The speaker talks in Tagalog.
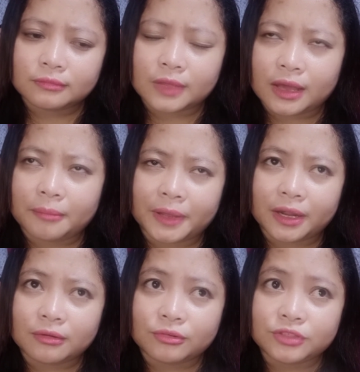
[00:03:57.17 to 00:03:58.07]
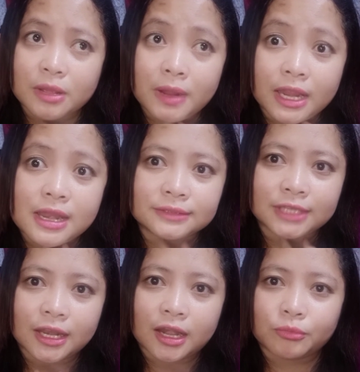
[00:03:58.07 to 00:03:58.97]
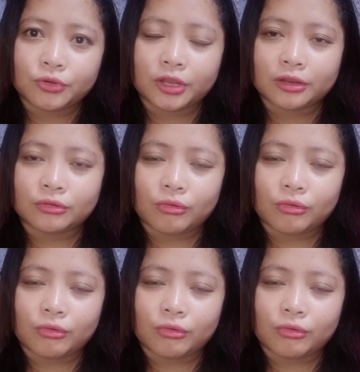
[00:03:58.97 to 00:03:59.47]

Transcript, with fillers: parang konting mali lang sa lalamunan ko,